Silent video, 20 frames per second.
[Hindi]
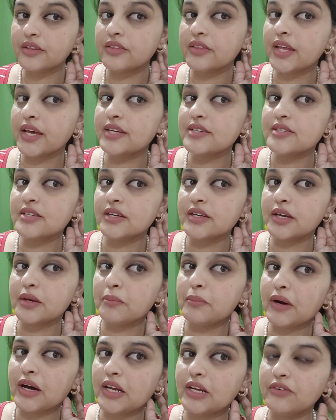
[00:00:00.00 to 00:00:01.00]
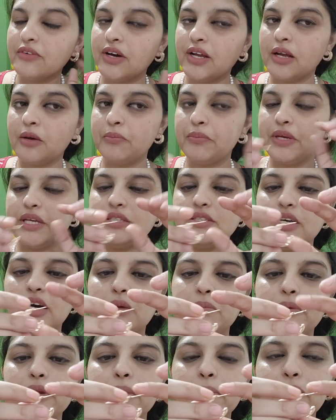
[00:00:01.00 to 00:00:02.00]
नेक्स्ट है ये बाली वाला पीस
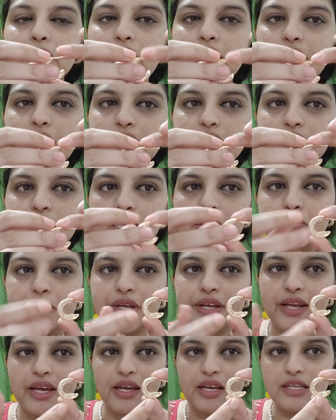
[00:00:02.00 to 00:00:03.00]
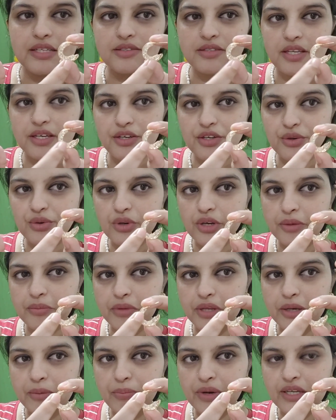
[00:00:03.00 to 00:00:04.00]
आपने पहले इस टाइप के नेकलेस देखे होंगे
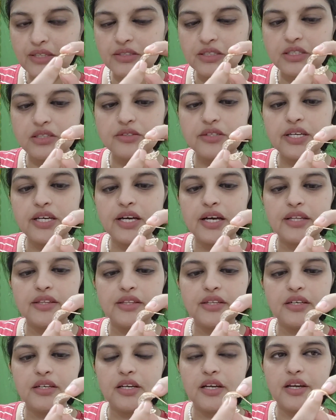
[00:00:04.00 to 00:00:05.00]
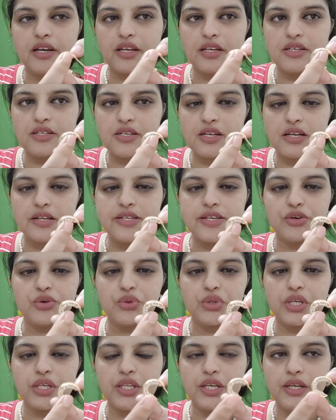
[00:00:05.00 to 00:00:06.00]
मेरे पास जिसके अंदर ये क्रिस्टल से
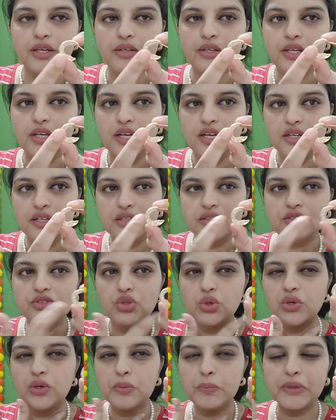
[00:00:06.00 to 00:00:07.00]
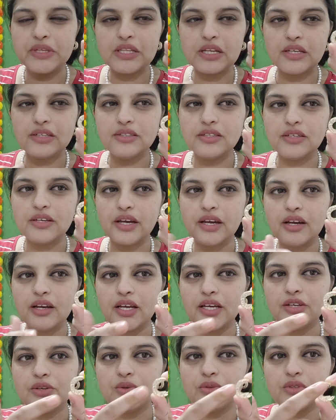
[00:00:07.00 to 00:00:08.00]
होते थे छोटी पतली सी
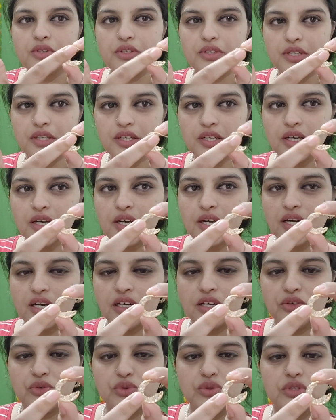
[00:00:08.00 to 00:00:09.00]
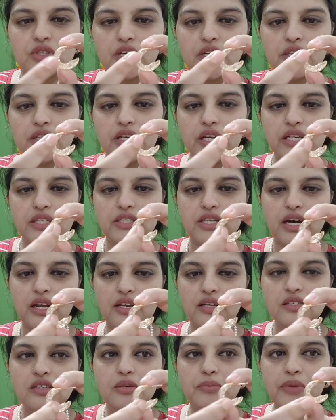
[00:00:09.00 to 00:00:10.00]
नेकलाइन होती थी उसके अंदर ये
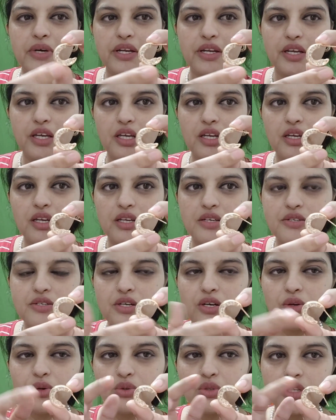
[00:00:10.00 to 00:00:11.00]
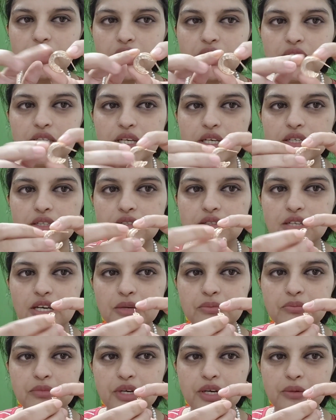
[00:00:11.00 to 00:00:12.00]
जाली सी बन के क्रिस्टल होते थे ये इस
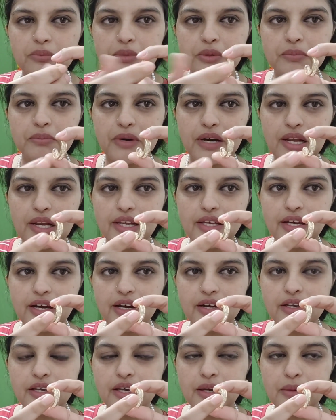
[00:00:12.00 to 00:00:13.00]
टाइप में अभी बाली आ गई